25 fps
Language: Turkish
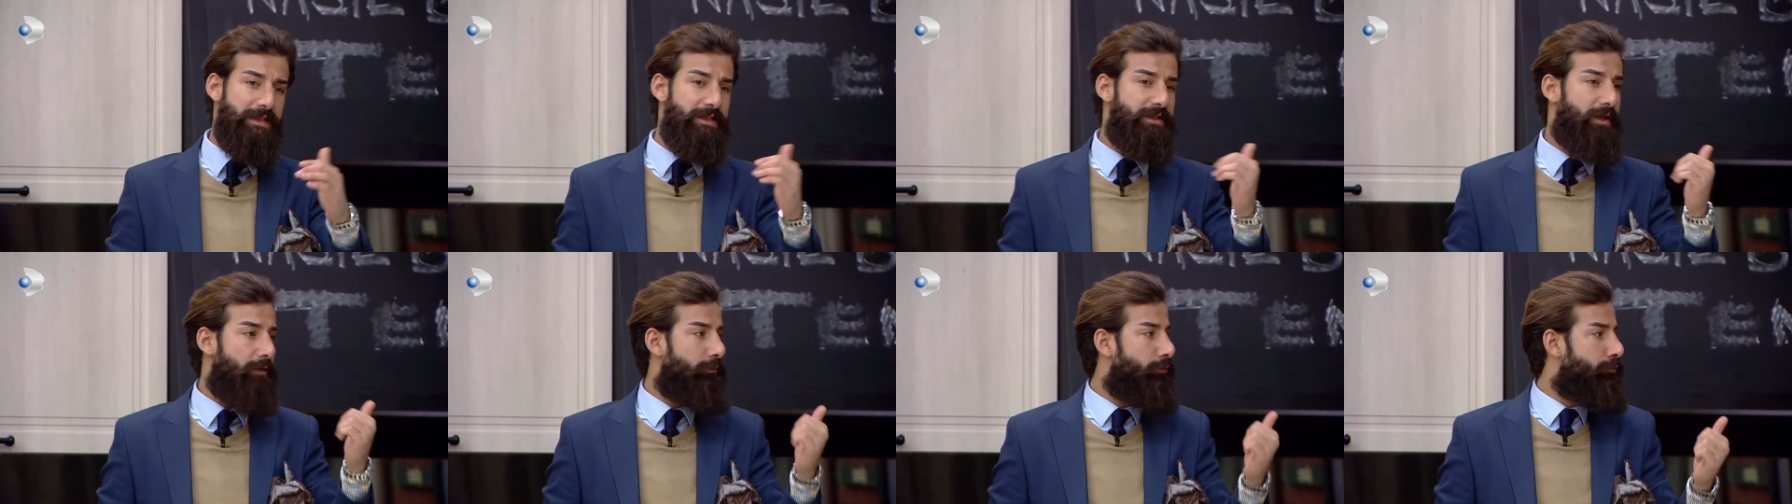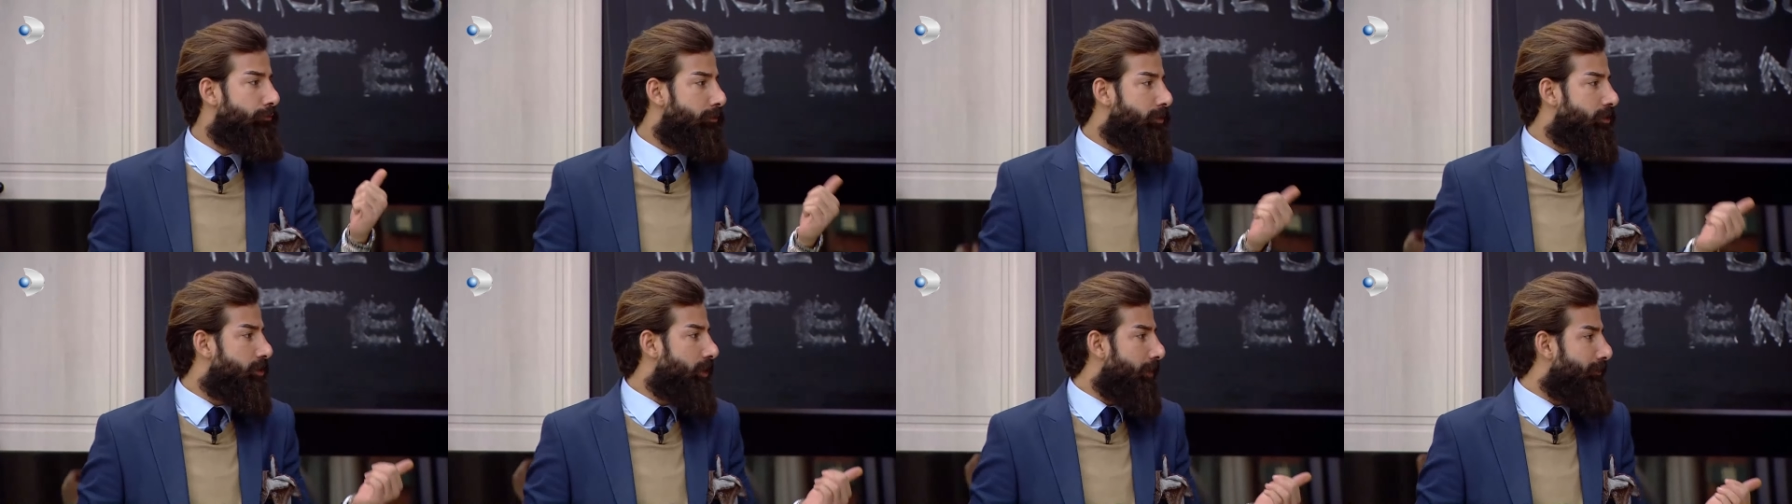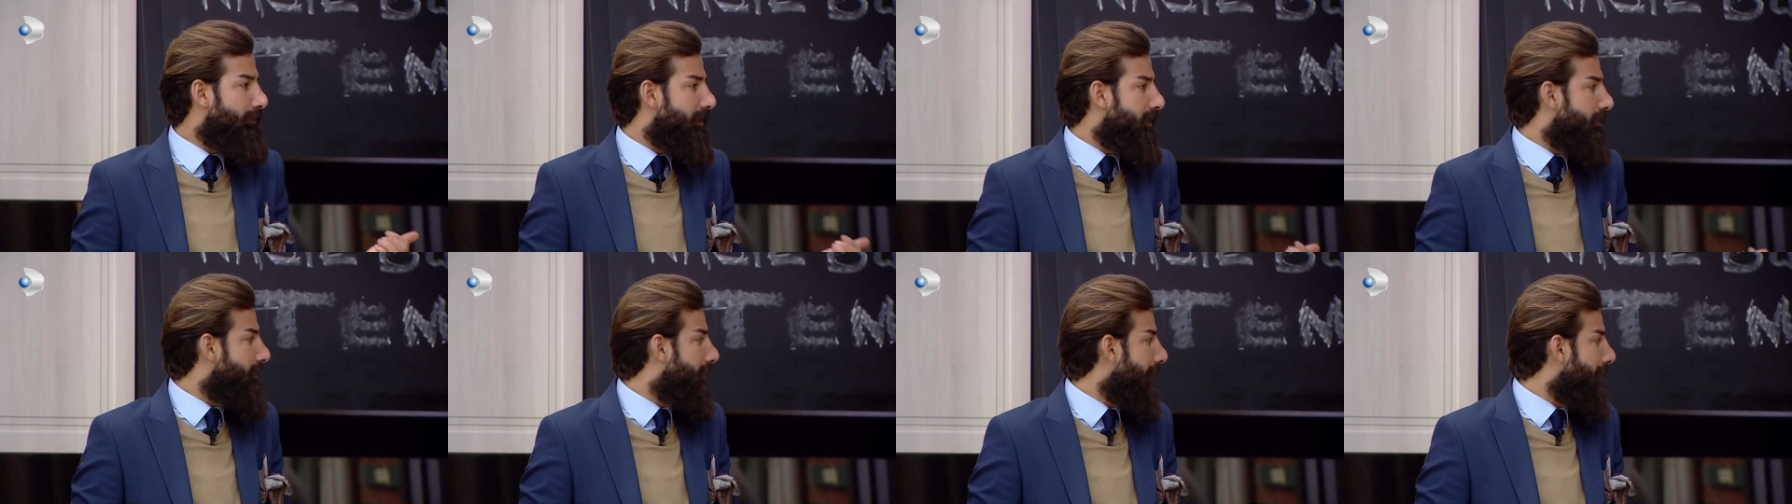savunmayacağım
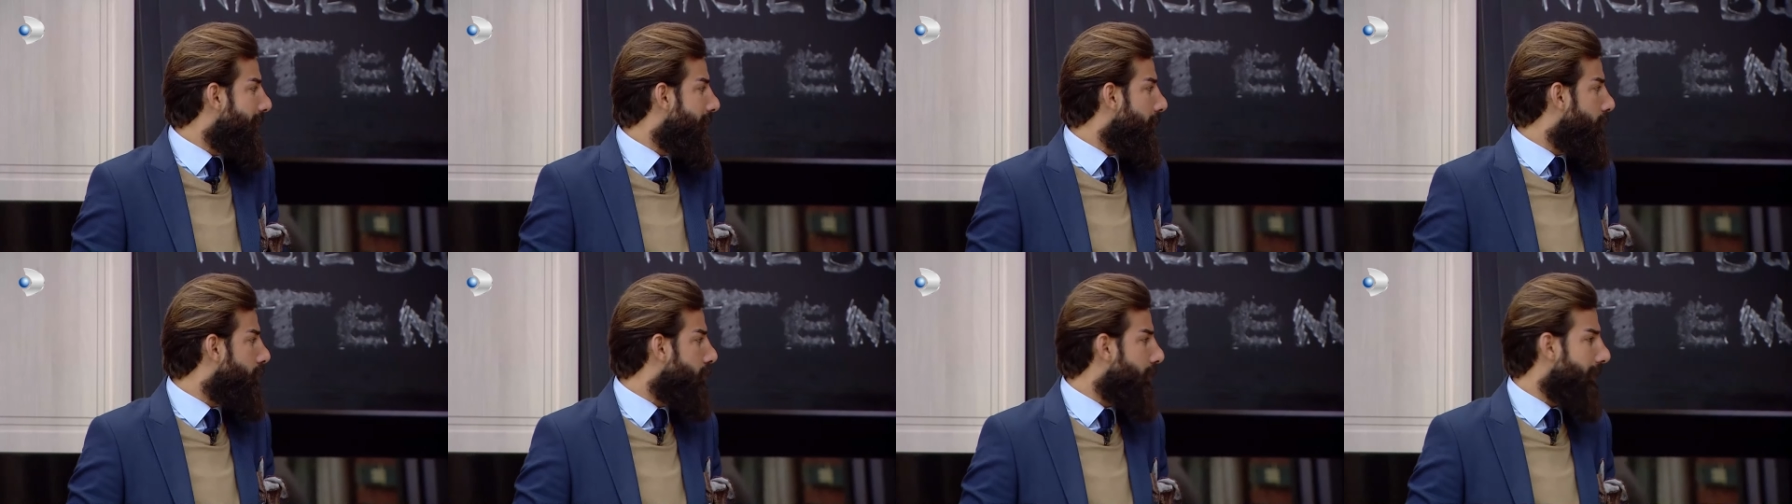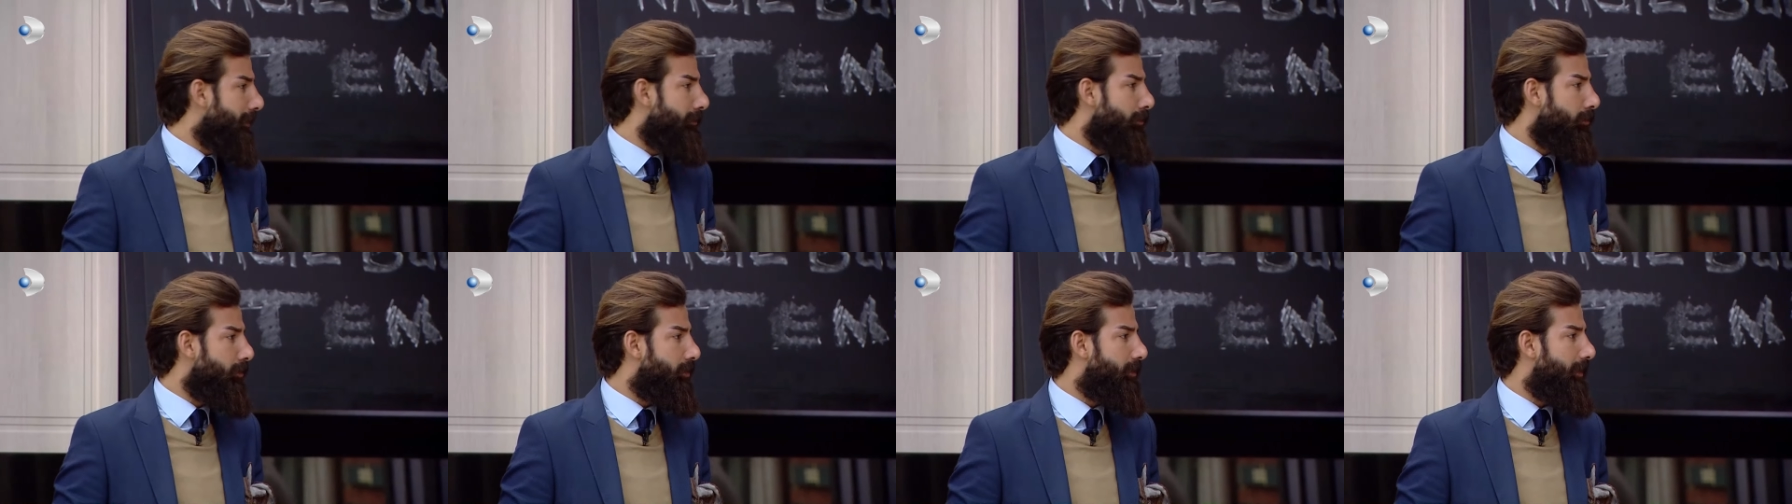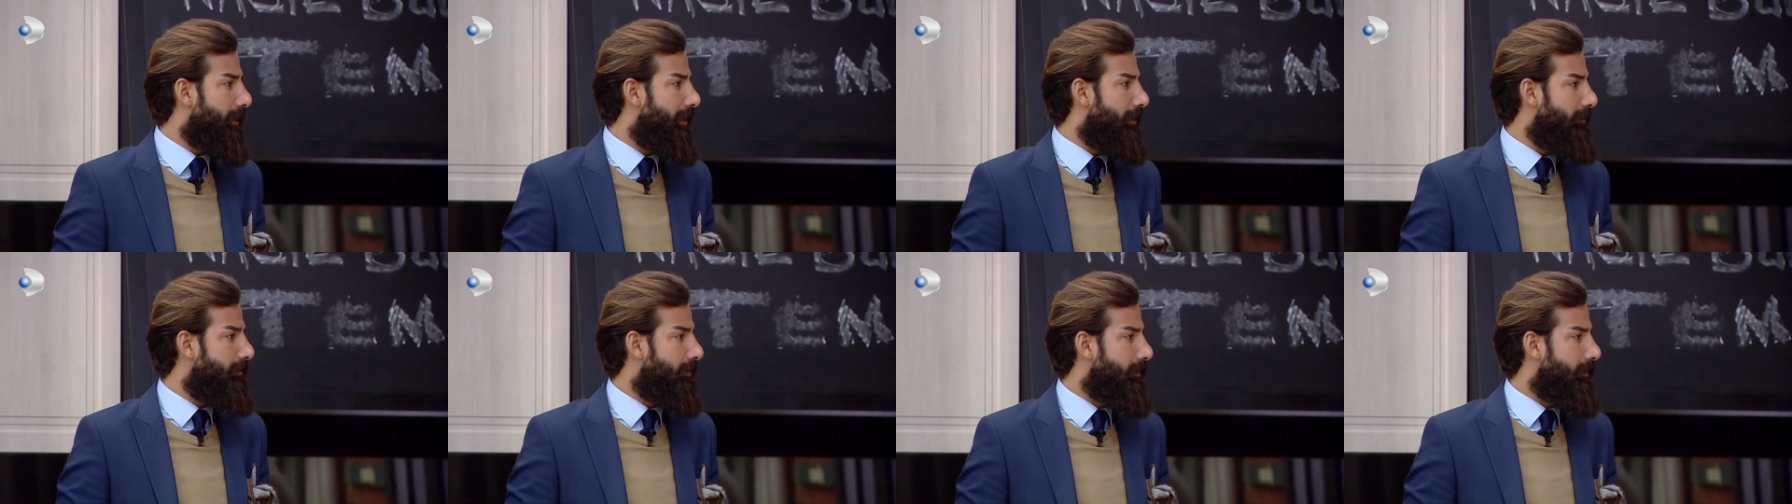diye bir kayda kural yok ki. abi. Ben